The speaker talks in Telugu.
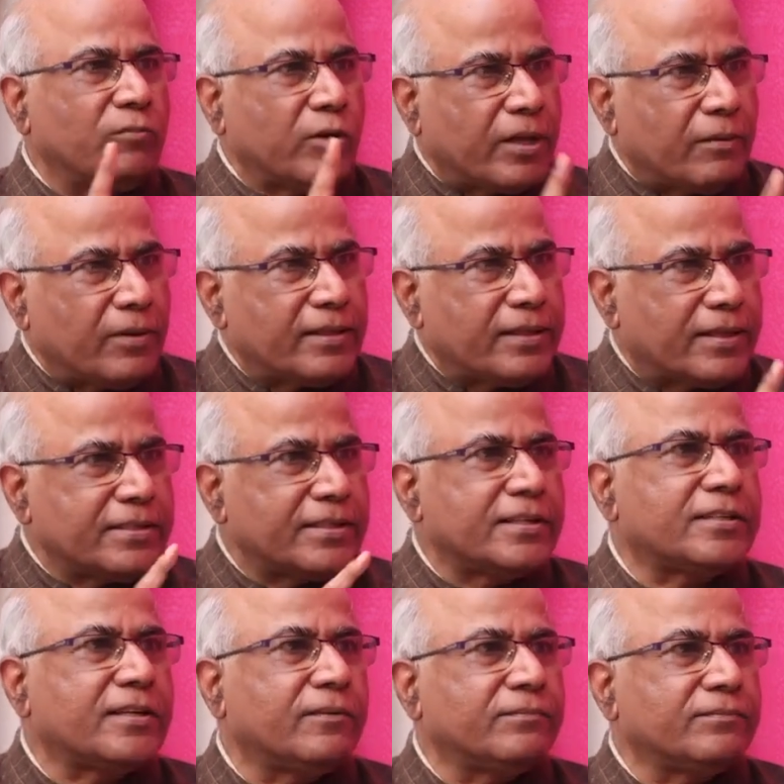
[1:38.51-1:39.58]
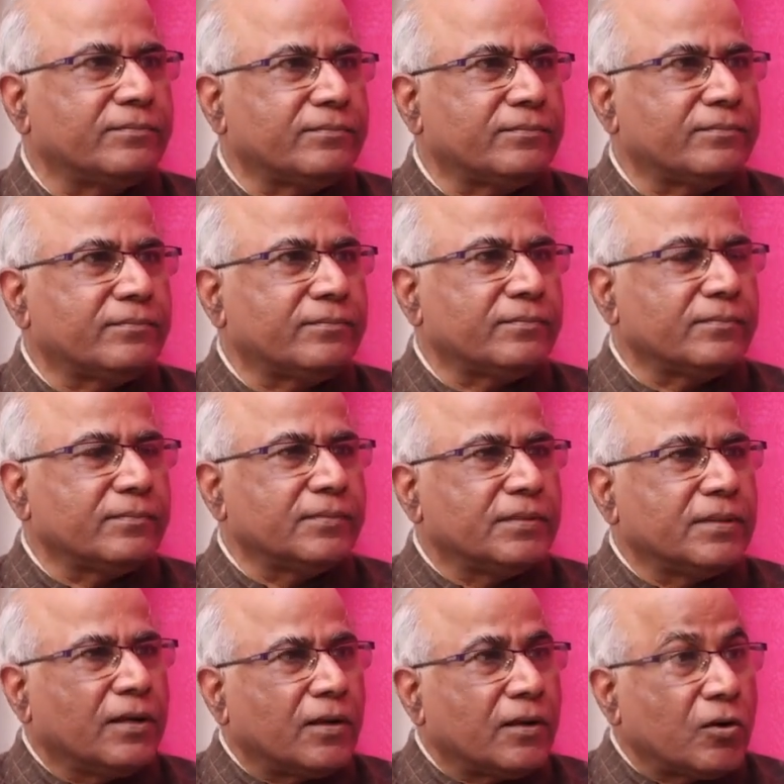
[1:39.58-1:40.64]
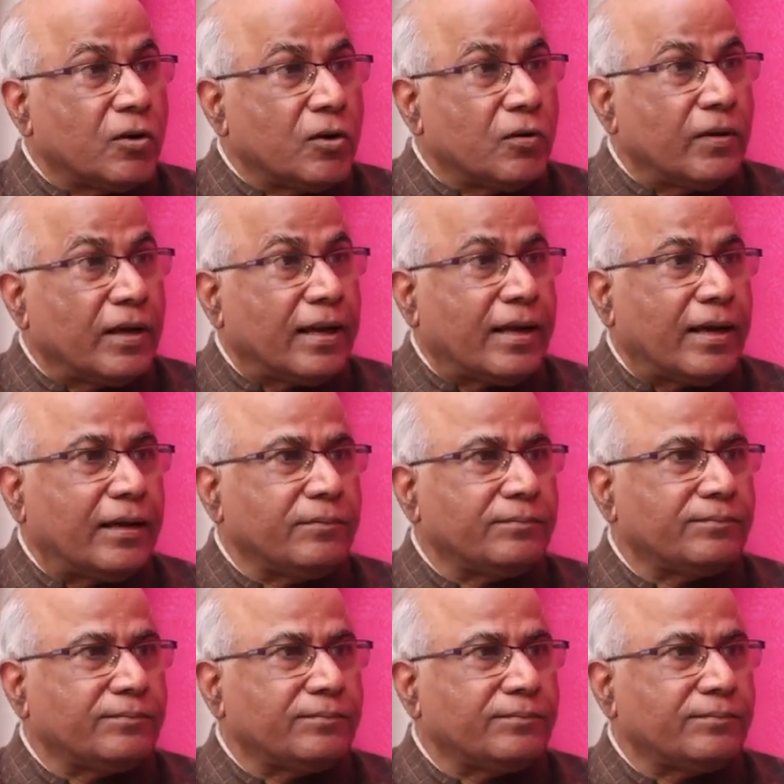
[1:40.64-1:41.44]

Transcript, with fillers: ముఖ్యమంత్రి చేశాం రెండు వేల